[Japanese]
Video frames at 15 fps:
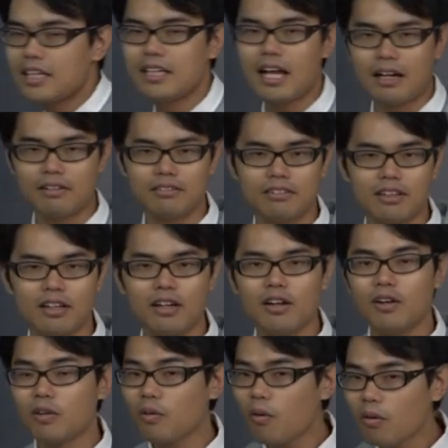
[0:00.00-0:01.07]
になる
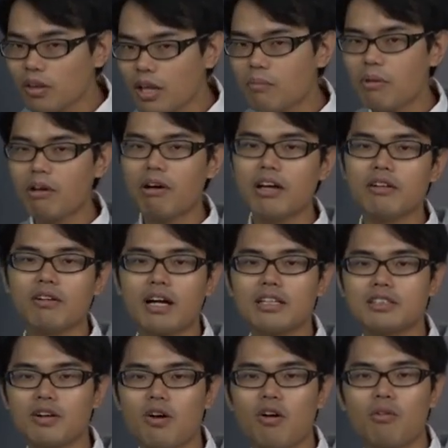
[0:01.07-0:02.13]
こんな場合の
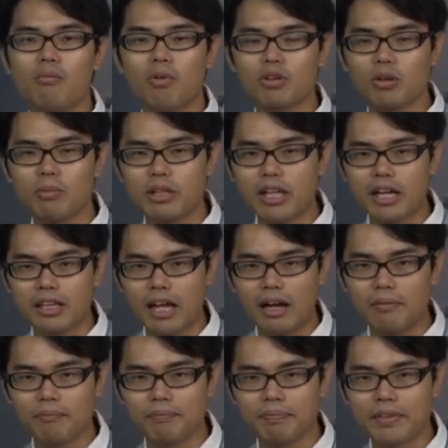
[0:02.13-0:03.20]
数を求めたいんだ。
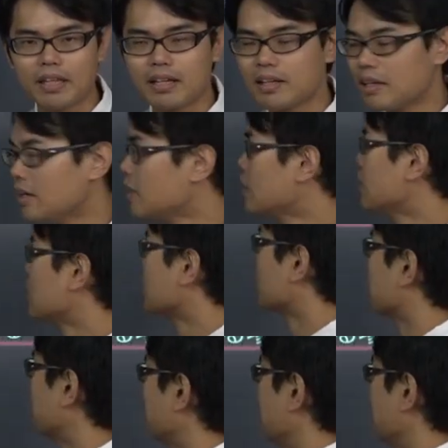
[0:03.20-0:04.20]
う